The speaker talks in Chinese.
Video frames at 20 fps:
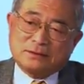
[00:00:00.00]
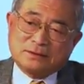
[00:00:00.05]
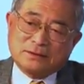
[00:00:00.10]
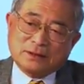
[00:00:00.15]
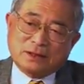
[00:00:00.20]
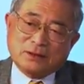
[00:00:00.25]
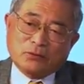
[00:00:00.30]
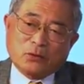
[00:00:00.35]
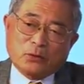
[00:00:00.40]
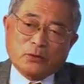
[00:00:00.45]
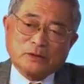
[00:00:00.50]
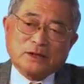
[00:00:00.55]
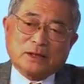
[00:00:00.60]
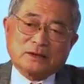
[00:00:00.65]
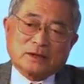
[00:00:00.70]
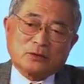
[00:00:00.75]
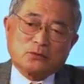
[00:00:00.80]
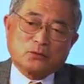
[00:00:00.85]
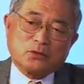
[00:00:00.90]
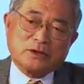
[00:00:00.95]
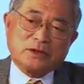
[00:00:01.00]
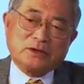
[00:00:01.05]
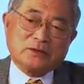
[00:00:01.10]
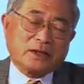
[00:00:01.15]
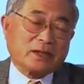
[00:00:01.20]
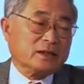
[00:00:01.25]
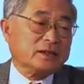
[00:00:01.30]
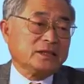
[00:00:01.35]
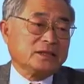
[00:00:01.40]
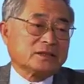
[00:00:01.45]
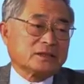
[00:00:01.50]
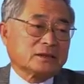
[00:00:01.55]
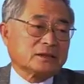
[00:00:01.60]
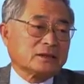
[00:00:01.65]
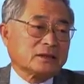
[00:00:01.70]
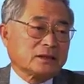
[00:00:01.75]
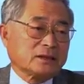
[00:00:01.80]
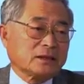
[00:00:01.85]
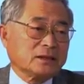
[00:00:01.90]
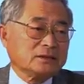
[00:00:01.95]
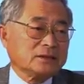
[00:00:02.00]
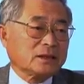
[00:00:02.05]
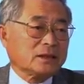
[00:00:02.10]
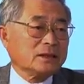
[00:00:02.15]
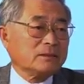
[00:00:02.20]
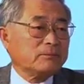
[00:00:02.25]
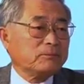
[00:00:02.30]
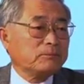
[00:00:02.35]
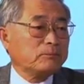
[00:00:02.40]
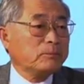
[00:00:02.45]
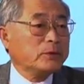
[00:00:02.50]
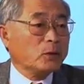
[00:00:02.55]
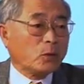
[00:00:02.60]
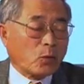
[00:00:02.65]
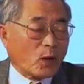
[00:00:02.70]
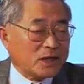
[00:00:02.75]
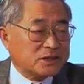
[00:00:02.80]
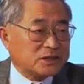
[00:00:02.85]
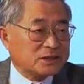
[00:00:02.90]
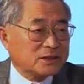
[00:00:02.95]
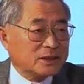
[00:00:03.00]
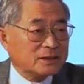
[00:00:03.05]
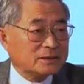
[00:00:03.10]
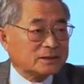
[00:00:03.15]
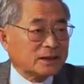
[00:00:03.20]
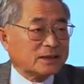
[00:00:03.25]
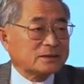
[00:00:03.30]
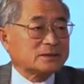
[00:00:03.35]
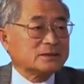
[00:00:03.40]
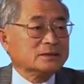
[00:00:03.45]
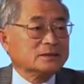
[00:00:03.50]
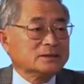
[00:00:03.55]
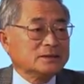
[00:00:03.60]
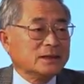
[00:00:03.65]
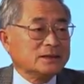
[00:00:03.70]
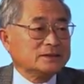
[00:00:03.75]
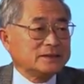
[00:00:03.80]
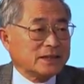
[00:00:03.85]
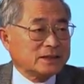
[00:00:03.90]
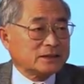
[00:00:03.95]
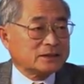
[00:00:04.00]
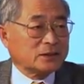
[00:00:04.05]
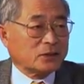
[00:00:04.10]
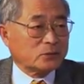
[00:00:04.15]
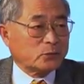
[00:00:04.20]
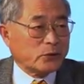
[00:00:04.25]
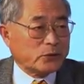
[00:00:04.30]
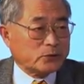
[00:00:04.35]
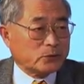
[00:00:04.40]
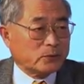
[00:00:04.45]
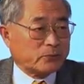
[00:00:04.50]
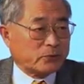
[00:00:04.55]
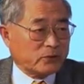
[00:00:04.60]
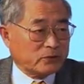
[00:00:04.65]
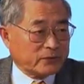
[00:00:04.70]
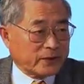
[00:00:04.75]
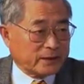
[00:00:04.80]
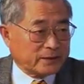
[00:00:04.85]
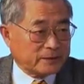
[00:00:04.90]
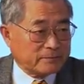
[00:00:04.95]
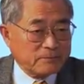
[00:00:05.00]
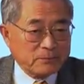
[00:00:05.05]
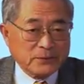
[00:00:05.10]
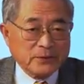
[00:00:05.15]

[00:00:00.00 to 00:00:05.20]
这个我回想到最近有一个例子，跟这个没有关系，但是也牵涉到 racial profiling。